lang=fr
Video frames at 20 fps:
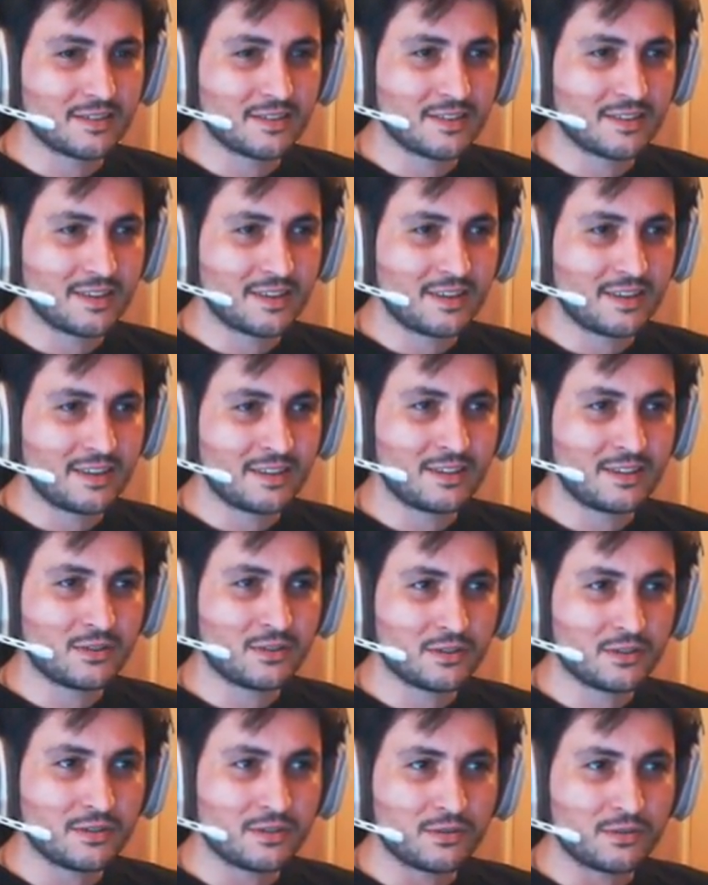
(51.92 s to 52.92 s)
et
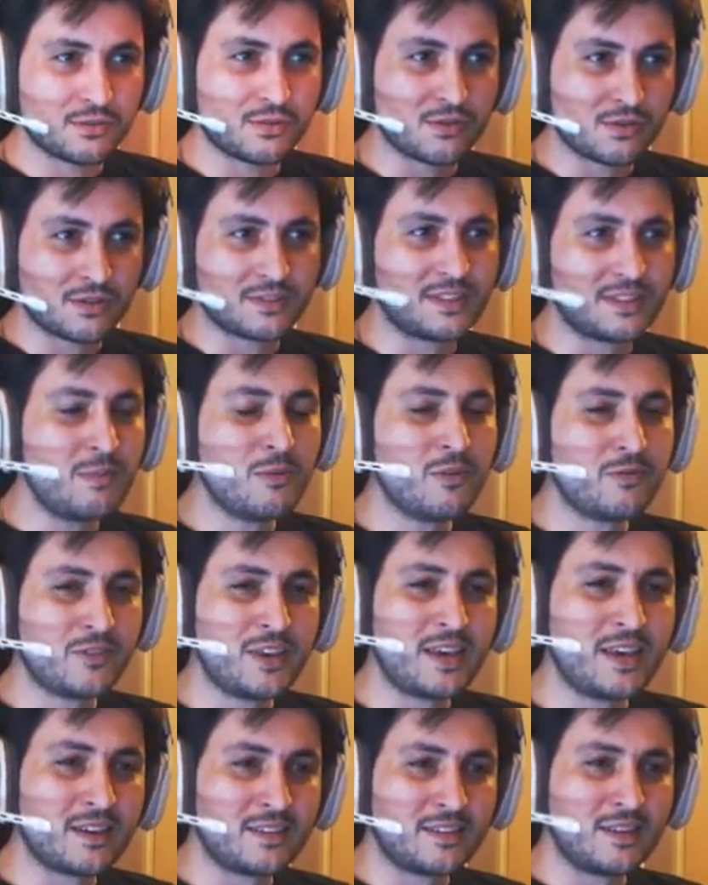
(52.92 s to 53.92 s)
euh, on se sent tellement
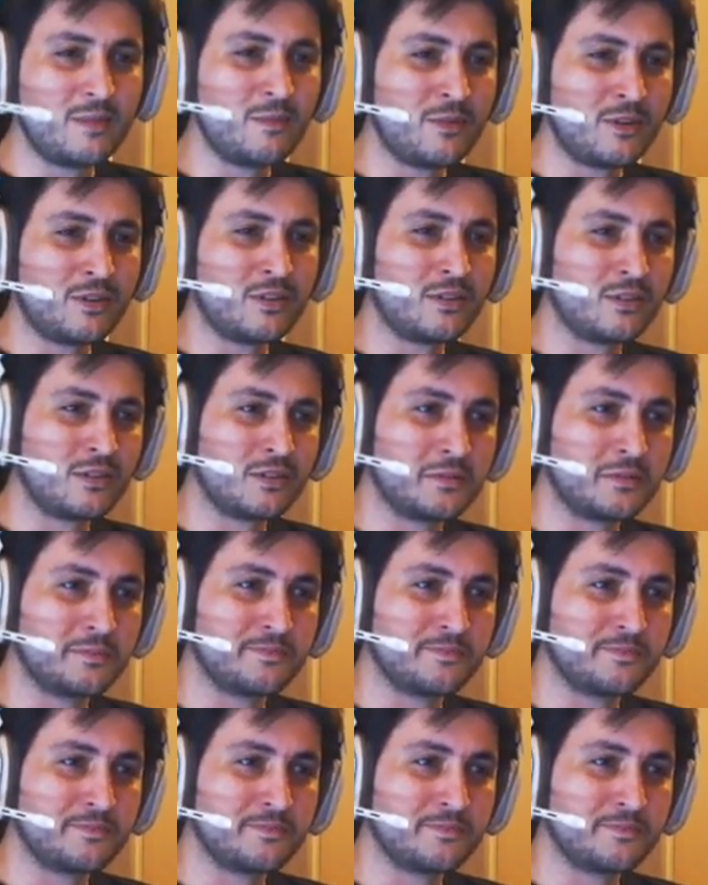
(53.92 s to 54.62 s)
fier et tellement... Euh,